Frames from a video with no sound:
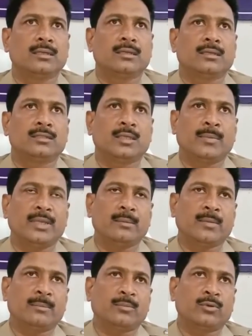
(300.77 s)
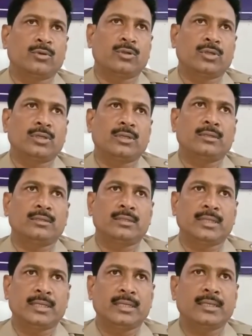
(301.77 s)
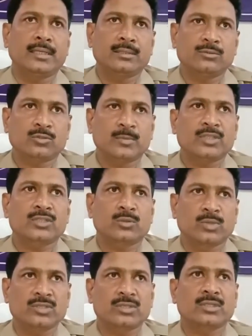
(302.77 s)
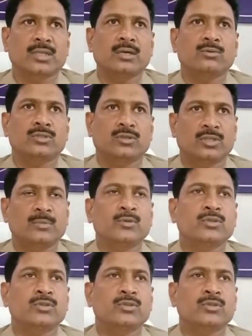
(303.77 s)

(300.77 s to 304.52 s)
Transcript: सर जब की रिपोर्ट देखी गई तो उसमें स्टिबुलेशन था उससे और ही